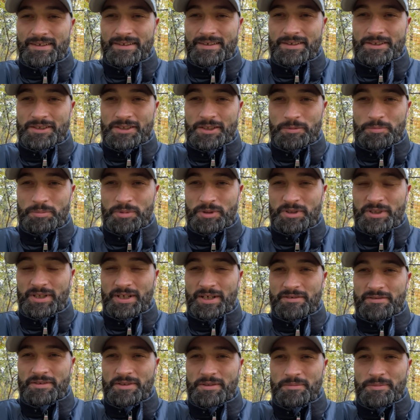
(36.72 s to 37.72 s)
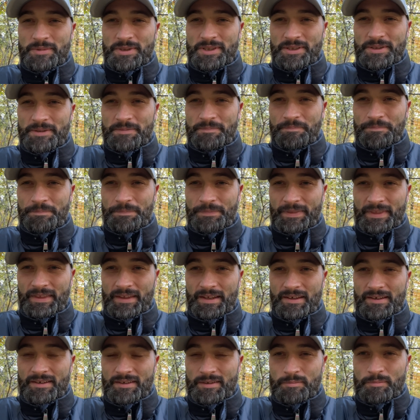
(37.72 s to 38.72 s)
że potrafimy e,
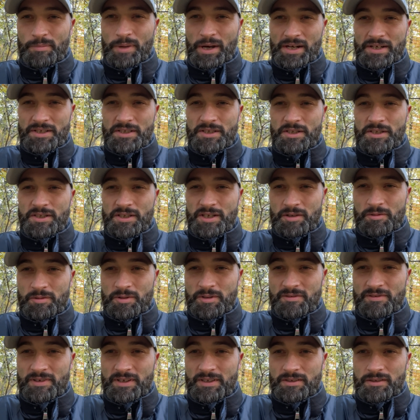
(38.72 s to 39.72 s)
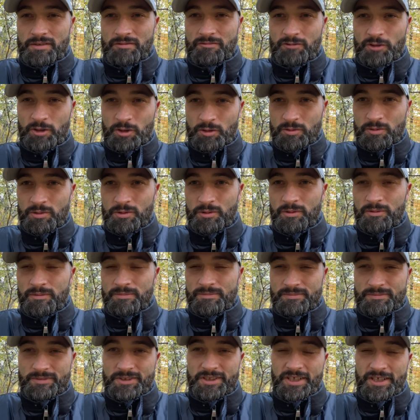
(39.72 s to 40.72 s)
bardziej żałować wołu
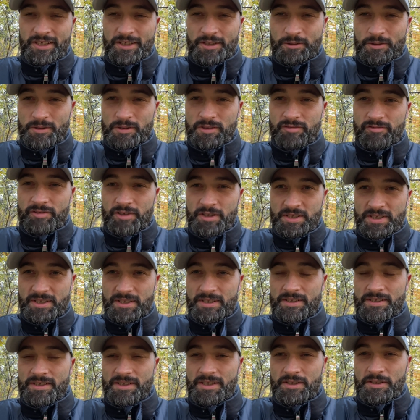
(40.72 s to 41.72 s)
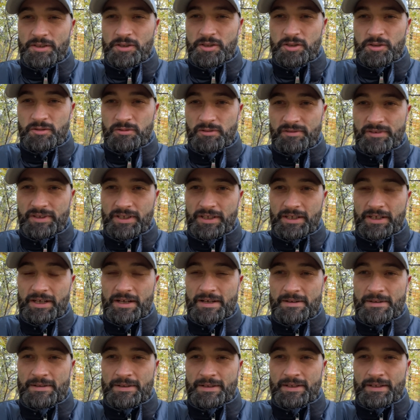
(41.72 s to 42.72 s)
czy jakiegoś zwierzęcia niż
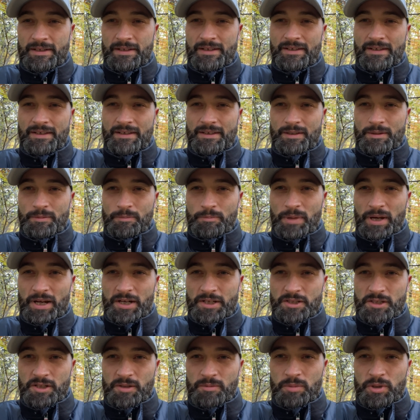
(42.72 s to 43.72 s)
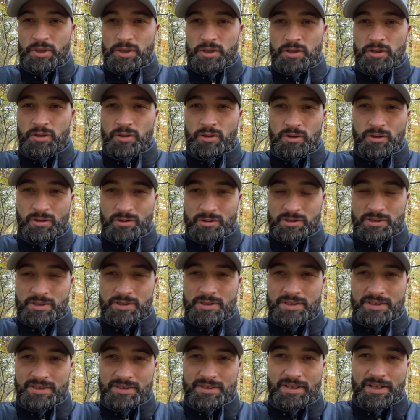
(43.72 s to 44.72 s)
człowieka, bardziej być
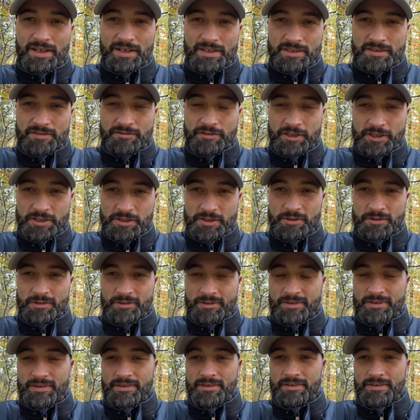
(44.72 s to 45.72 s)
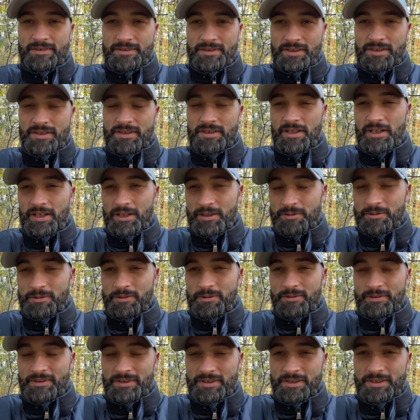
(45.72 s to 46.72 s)
ludzcy dla zwierząt niż dla,
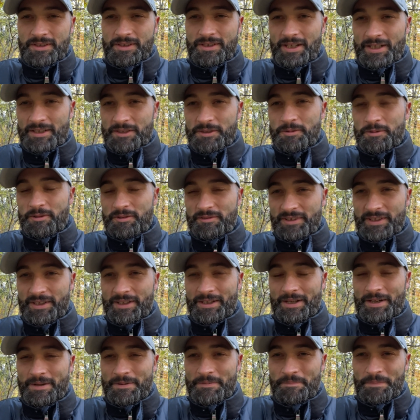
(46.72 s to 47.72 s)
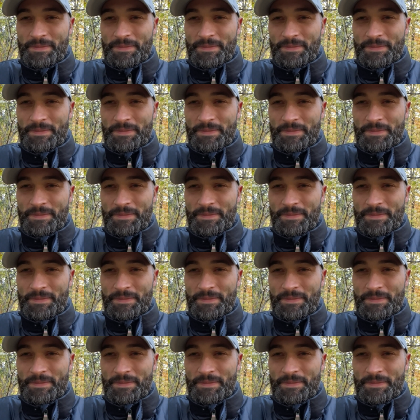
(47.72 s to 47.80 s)
niż dla człowieka.